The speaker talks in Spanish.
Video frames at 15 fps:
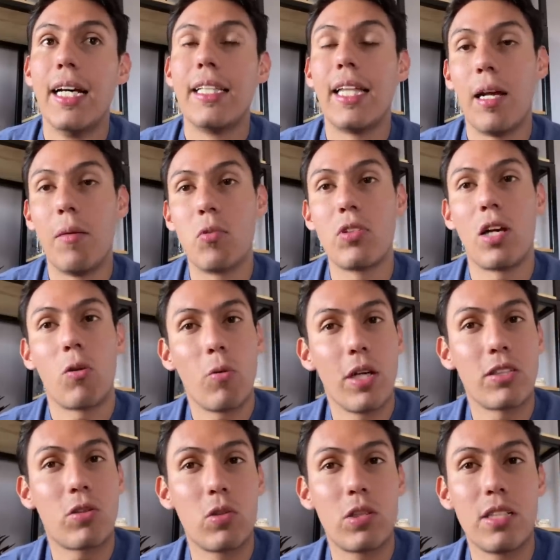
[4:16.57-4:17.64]
Tenemos
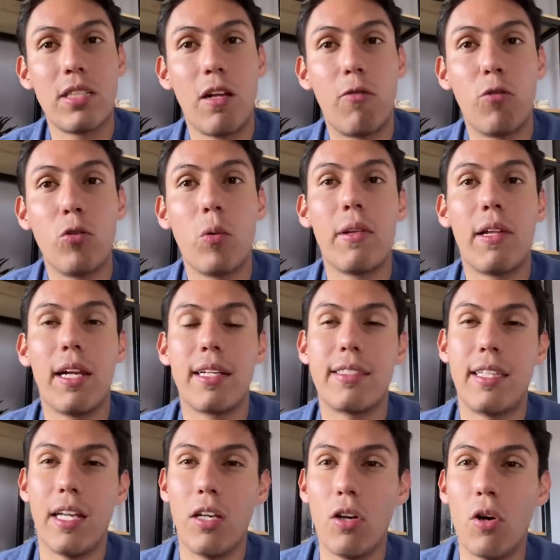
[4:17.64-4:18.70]
algunas cosas del fútbol del
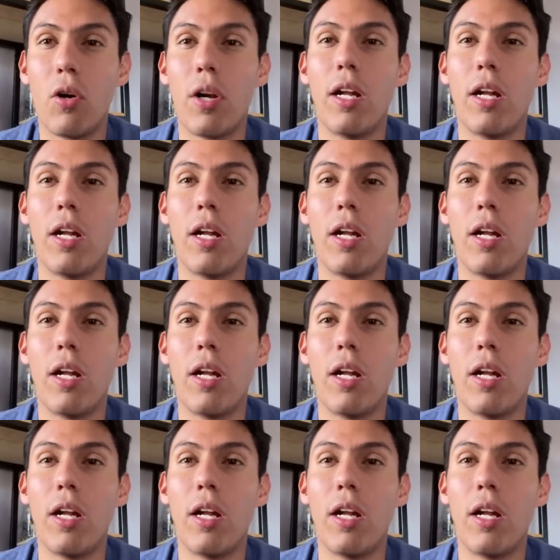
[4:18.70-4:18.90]
exterior,